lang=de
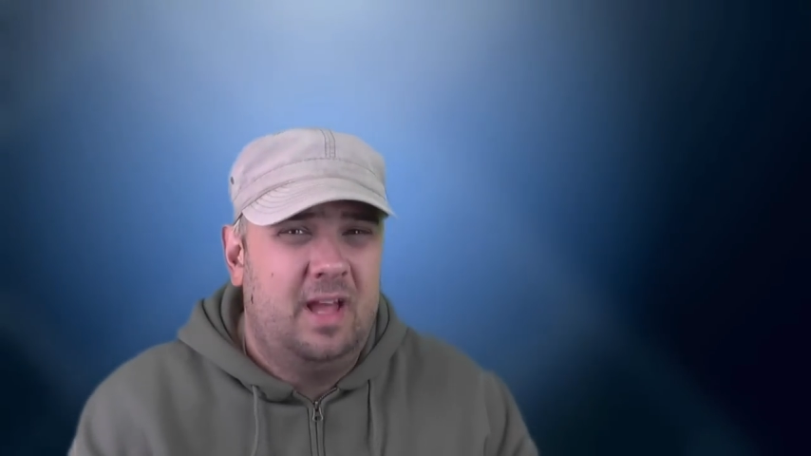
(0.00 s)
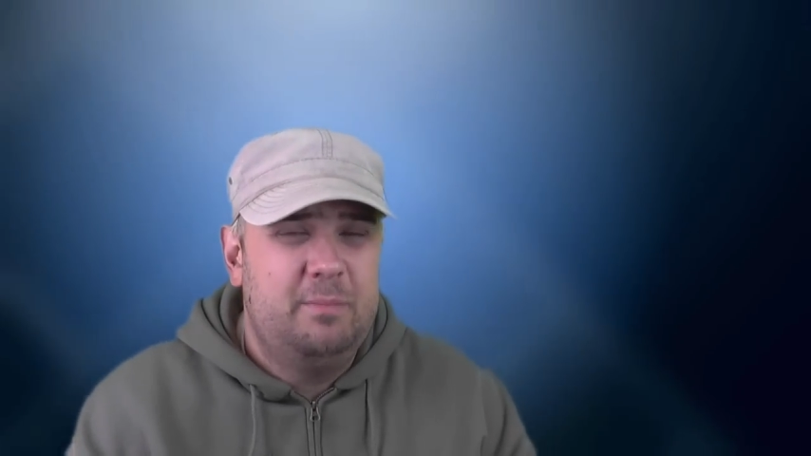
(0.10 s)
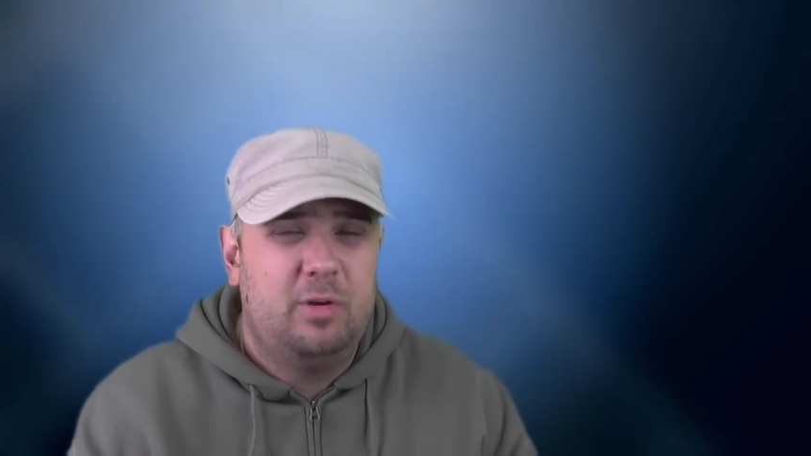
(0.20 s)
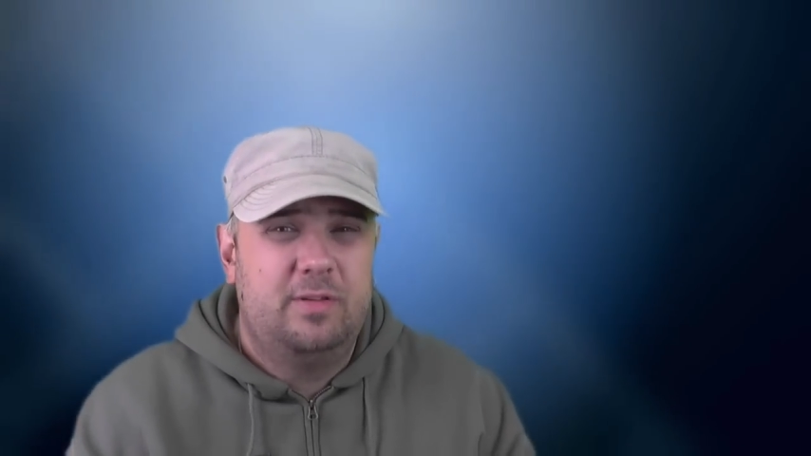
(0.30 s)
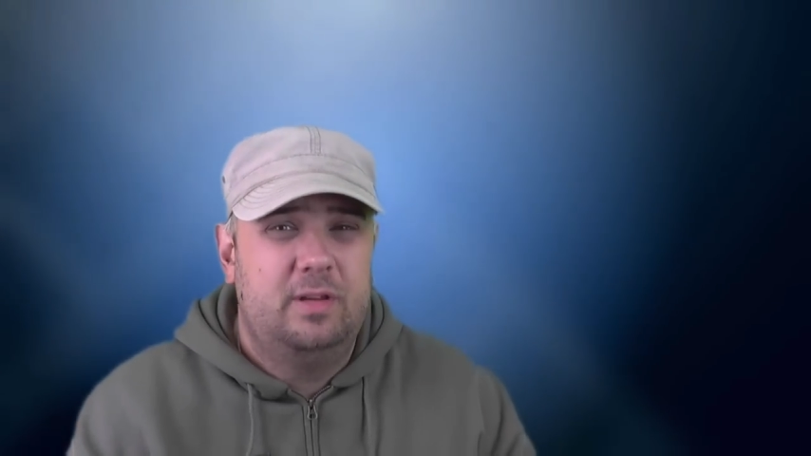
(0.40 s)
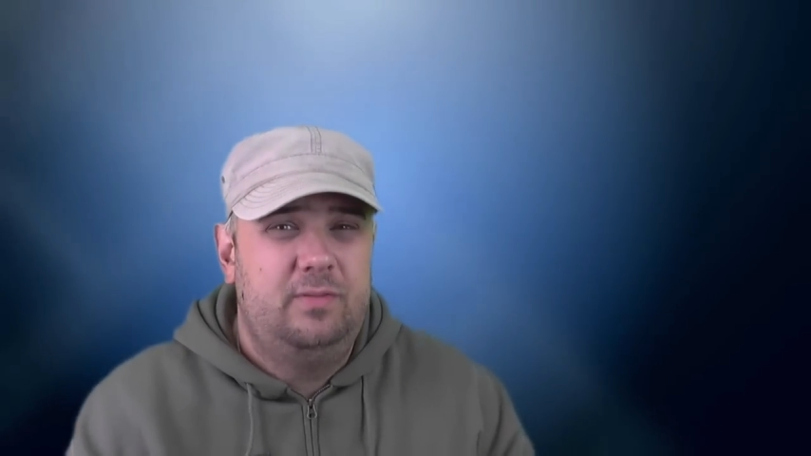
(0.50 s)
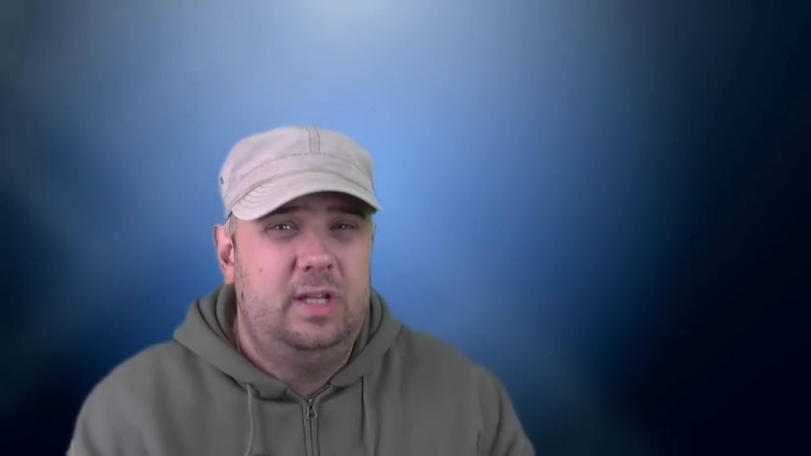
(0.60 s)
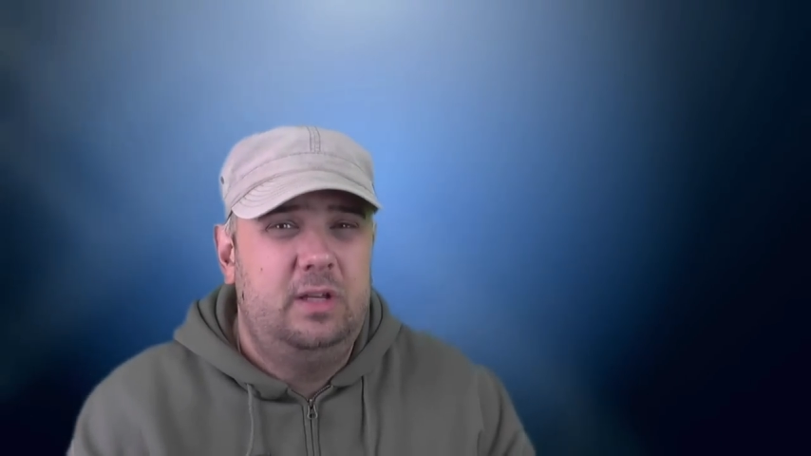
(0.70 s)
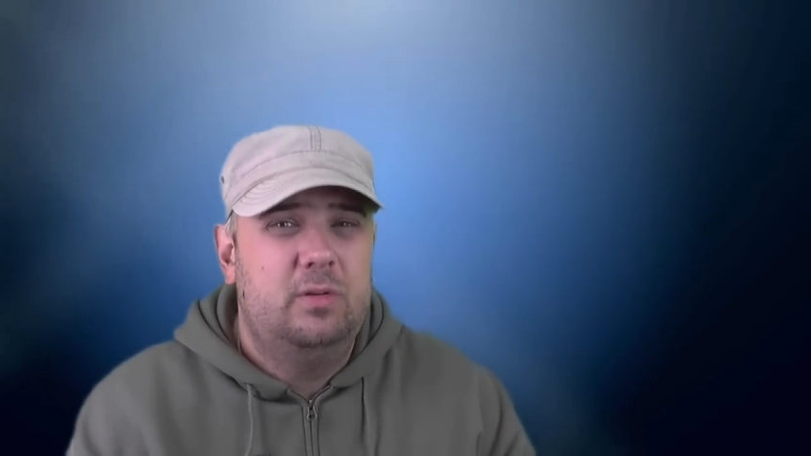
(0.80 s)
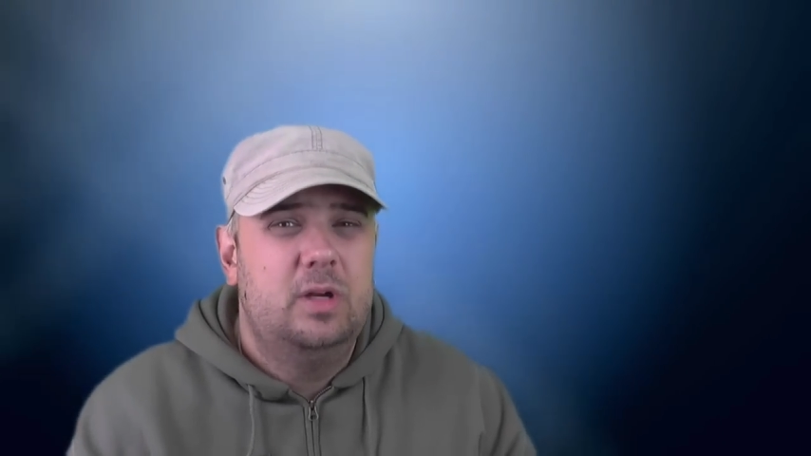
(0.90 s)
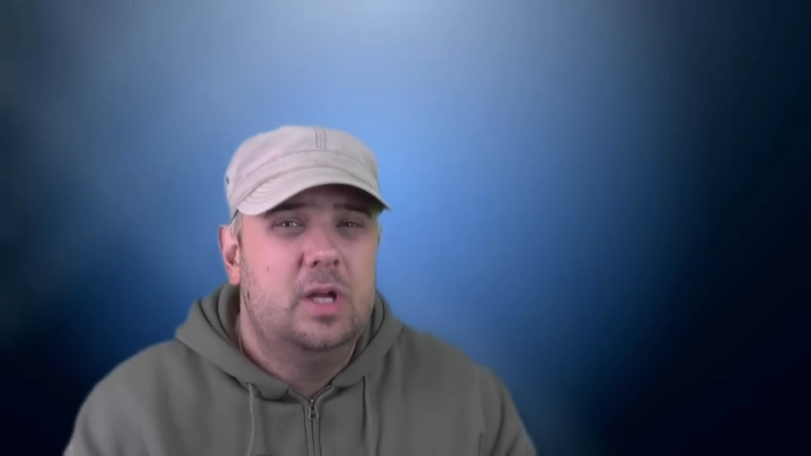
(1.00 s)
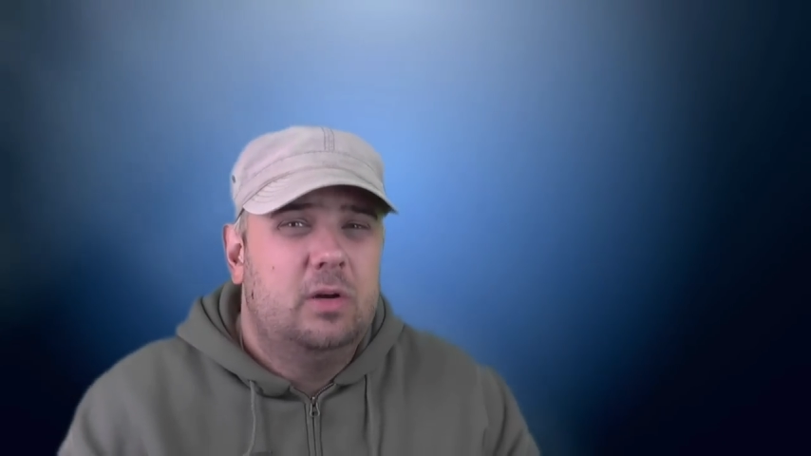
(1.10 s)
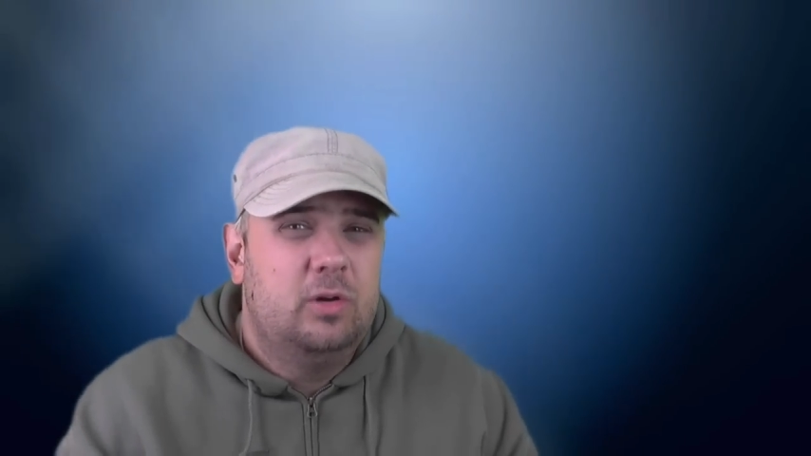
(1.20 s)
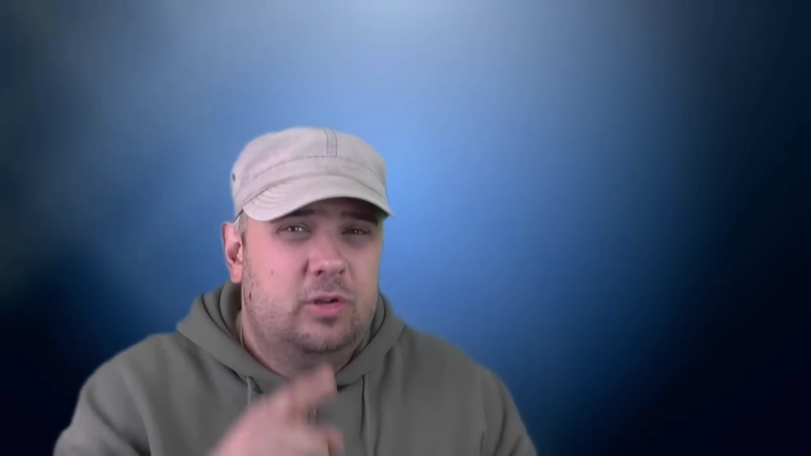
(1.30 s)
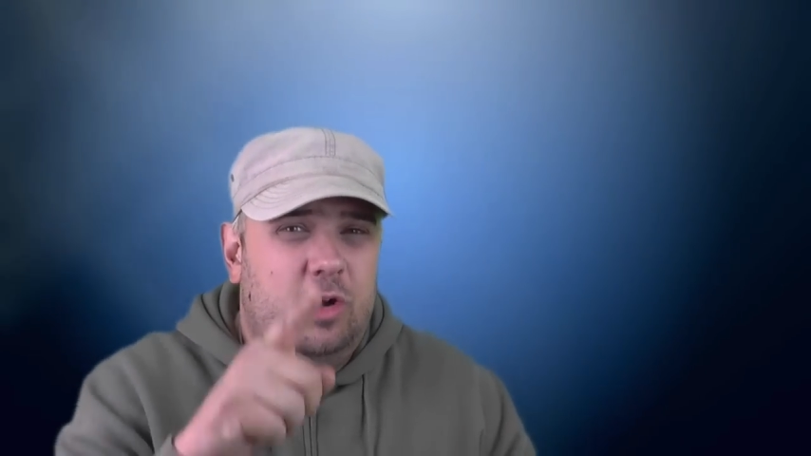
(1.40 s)
Unboxing-Video
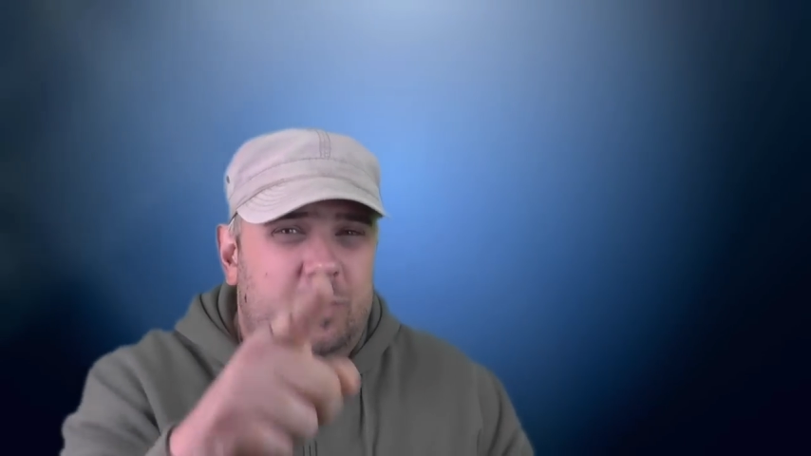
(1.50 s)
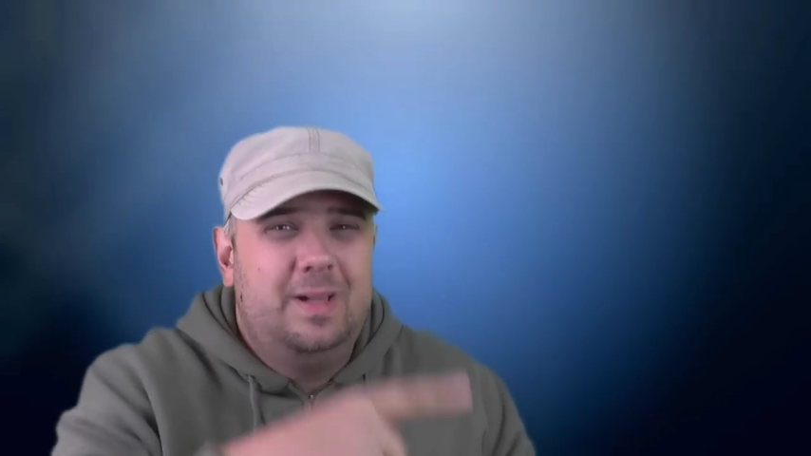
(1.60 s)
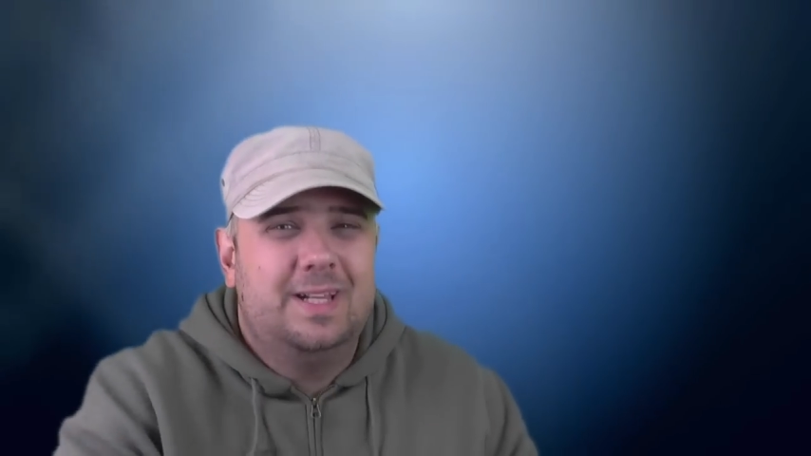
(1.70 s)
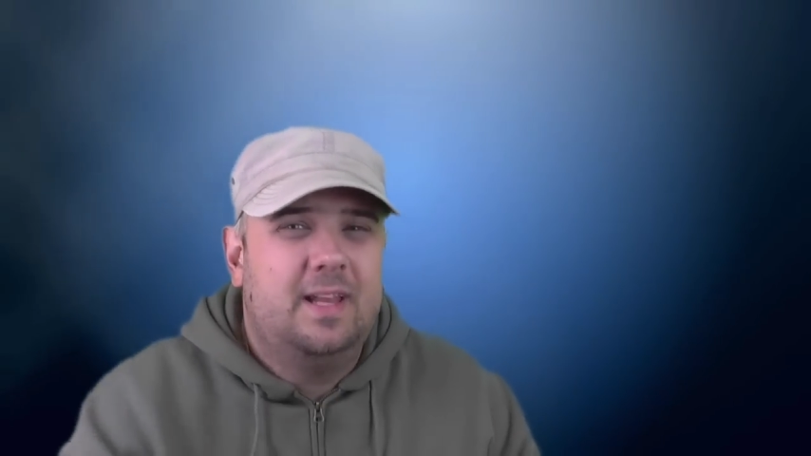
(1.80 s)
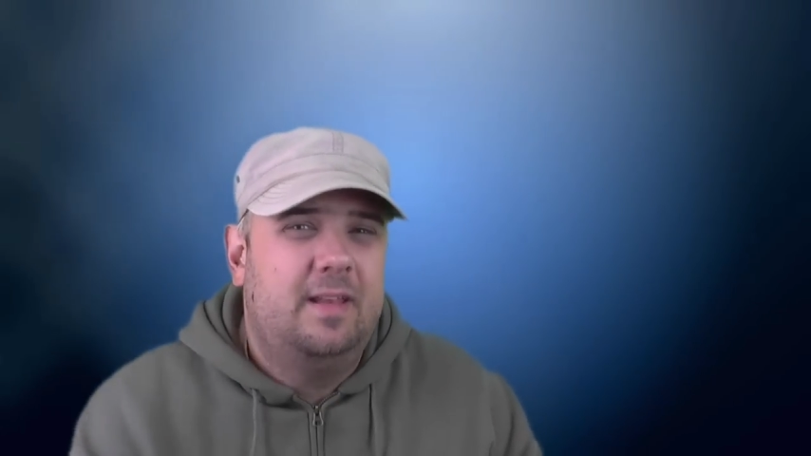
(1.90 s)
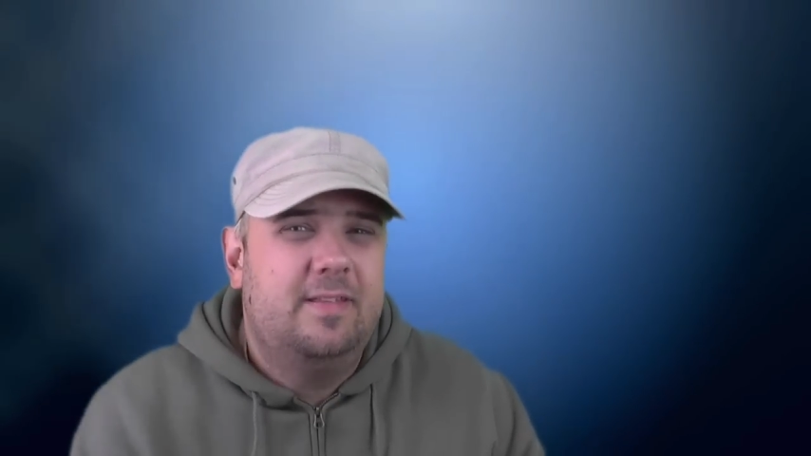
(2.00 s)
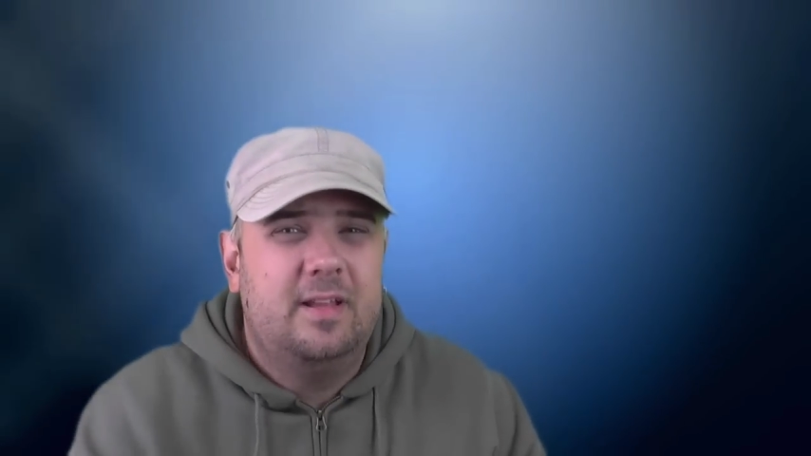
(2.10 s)
und nochmal ganz,